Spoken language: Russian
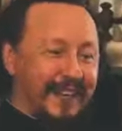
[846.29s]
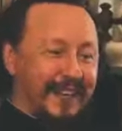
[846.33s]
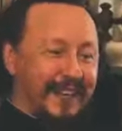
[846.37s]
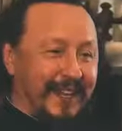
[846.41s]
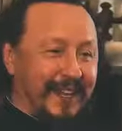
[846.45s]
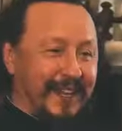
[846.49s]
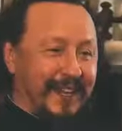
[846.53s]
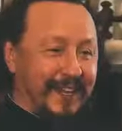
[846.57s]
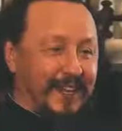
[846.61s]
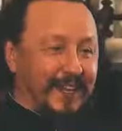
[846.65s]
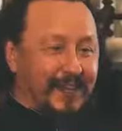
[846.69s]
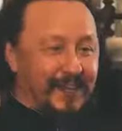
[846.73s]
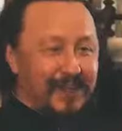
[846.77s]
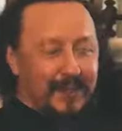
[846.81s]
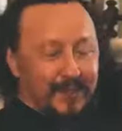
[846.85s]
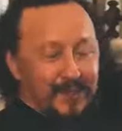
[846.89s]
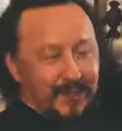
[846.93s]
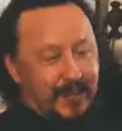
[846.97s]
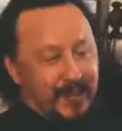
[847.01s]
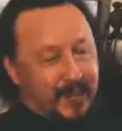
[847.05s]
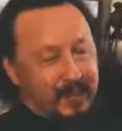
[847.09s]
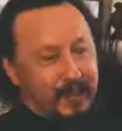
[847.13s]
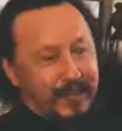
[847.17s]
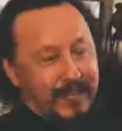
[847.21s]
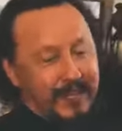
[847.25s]
И, конечно, я
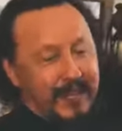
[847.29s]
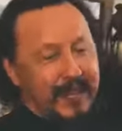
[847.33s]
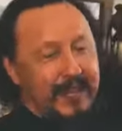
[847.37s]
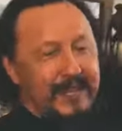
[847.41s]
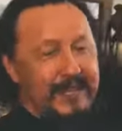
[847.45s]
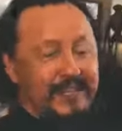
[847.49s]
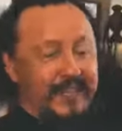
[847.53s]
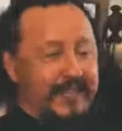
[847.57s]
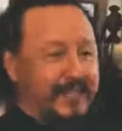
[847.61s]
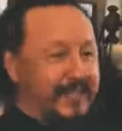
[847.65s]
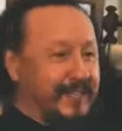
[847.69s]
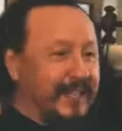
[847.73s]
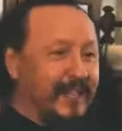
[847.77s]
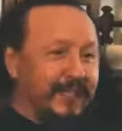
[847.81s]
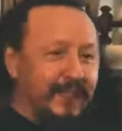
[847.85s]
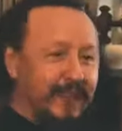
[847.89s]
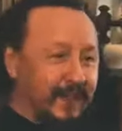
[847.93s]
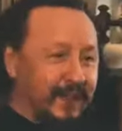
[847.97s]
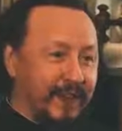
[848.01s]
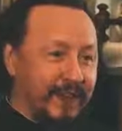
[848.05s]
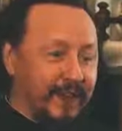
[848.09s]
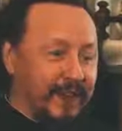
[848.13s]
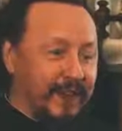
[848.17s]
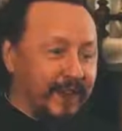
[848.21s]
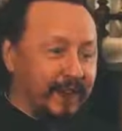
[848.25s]
говорю, боялись отца
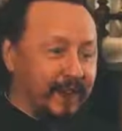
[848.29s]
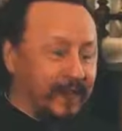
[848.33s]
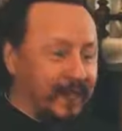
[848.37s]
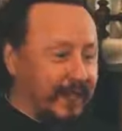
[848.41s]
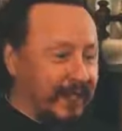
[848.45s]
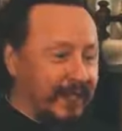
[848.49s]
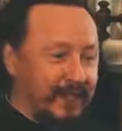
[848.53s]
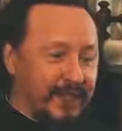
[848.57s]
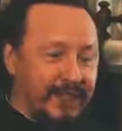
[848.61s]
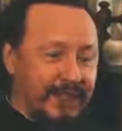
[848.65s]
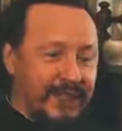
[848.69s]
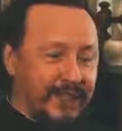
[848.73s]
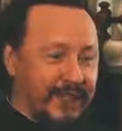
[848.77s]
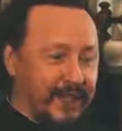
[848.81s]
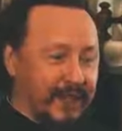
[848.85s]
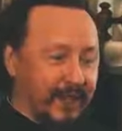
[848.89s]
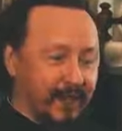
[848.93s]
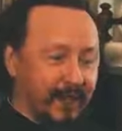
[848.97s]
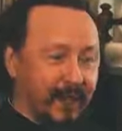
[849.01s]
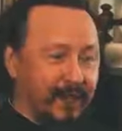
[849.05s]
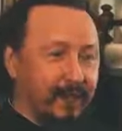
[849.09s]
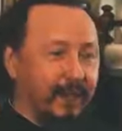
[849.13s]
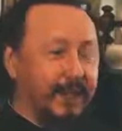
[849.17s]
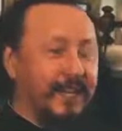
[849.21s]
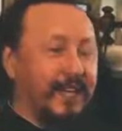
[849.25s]
Нафанел. Он нас
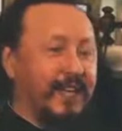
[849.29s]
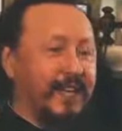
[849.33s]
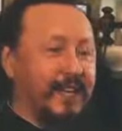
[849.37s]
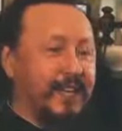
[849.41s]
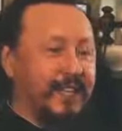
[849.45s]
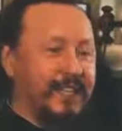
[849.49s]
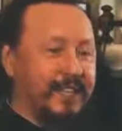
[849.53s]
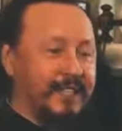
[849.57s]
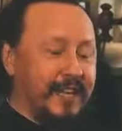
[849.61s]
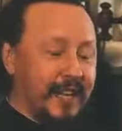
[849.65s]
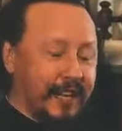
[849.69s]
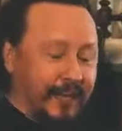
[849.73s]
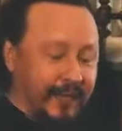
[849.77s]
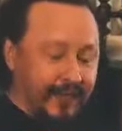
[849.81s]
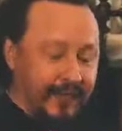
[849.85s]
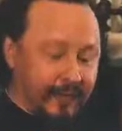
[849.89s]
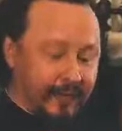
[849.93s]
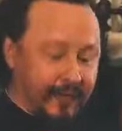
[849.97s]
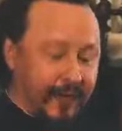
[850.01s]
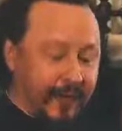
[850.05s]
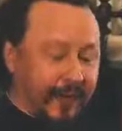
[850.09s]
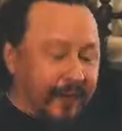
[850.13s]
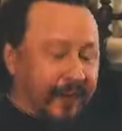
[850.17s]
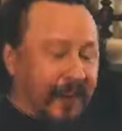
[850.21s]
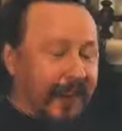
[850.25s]
гонял. Он был
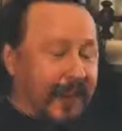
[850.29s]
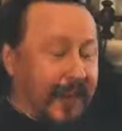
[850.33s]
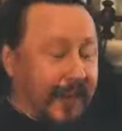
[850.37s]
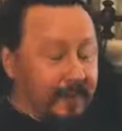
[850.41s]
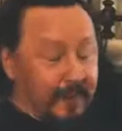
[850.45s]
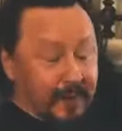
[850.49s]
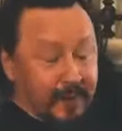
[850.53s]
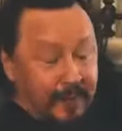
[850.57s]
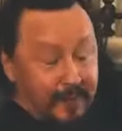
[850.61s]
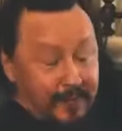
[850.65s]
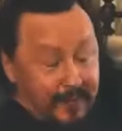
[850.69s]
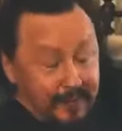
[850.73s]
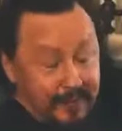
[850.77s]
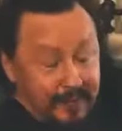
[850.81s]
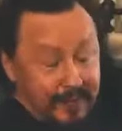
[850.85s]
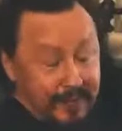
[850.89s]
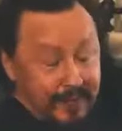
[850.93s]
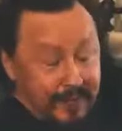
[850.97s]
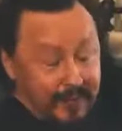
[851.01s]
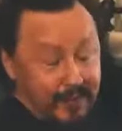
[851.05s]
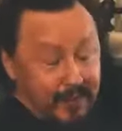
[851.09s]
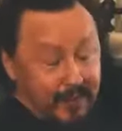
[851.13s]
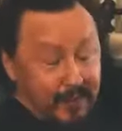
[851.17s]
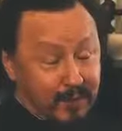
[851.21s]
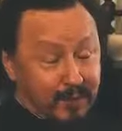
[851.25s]
архидиаконом, а мы
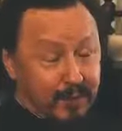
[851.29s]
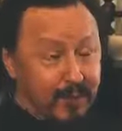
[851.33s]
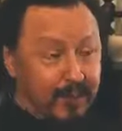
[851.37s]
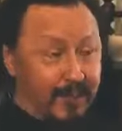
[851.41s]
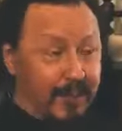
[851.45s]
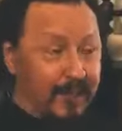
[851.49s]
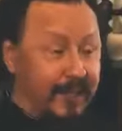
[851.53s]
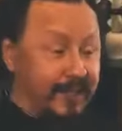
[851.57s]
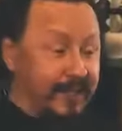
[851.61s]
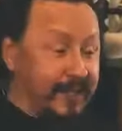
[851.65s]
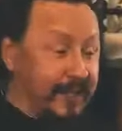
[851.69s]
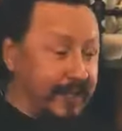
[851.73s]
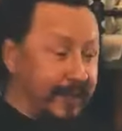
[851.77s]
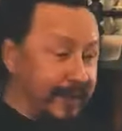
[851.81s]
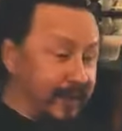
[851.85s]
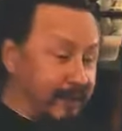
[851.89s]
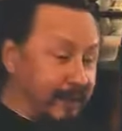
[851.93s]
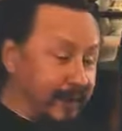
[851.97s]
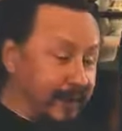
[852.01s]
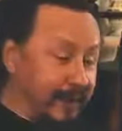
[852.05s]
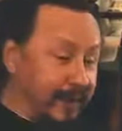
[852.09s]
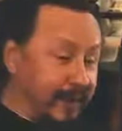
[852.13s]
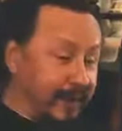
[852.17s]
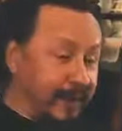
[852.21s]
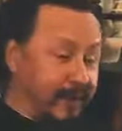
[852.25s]
молодежь все-таки где-то
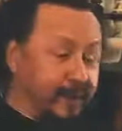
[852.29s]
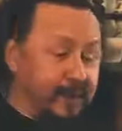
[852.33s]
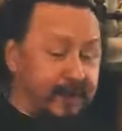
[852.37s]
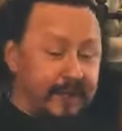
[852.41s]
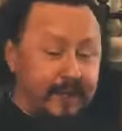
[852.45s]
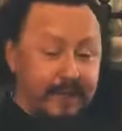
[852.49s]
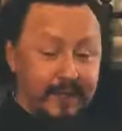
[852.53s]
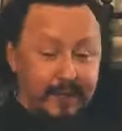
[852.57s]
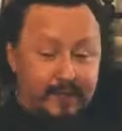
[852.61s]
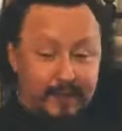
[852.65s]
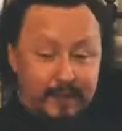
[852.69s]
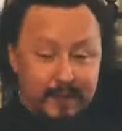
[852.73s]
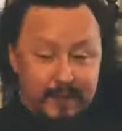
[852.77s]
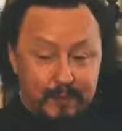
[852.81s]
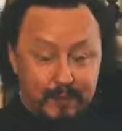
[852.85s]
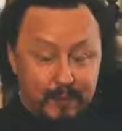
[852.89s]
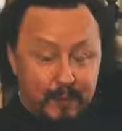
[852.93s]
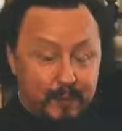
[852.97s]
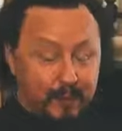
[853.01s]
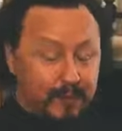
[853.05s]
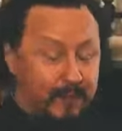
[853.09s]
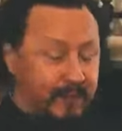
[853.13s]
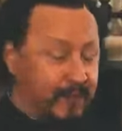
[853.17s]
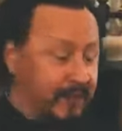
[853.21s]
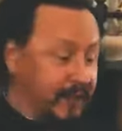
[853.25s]
поговорим, где-то
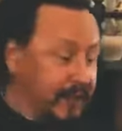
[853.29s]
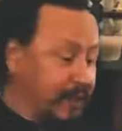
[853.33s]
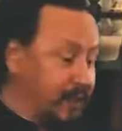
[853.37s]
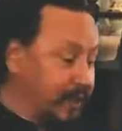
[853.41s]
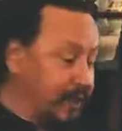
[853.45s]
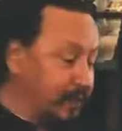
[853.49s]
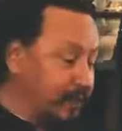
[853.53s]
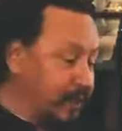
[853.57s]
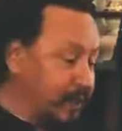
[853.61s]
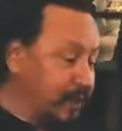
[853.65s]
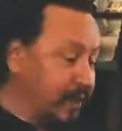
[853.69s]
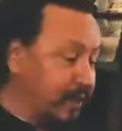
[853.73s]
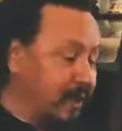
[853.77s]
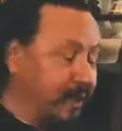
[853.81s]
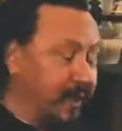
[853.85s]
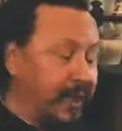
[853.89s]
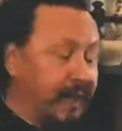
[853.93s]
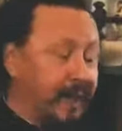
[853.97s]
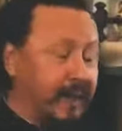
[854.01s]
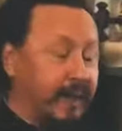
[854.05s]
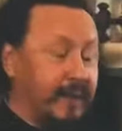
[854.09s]
посмеем, где-то чего-то.